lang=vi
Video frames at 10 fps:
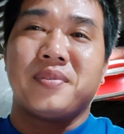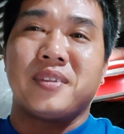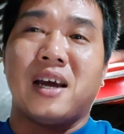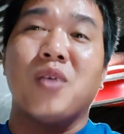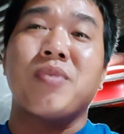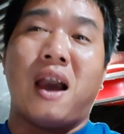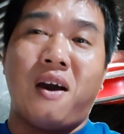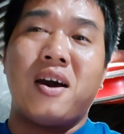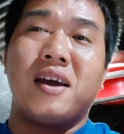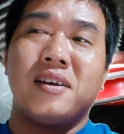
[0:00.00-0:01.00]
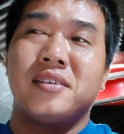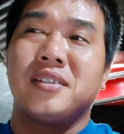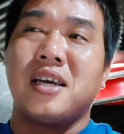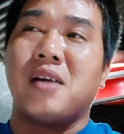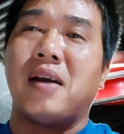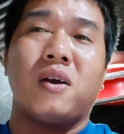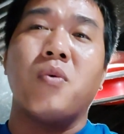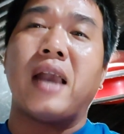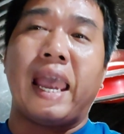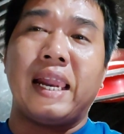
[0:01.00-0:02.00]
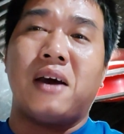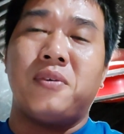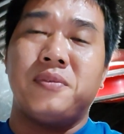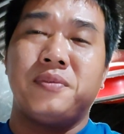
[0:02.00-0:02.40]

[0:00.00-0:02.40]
từ lúc nhỏ á chứ không phải ngủ cây đâu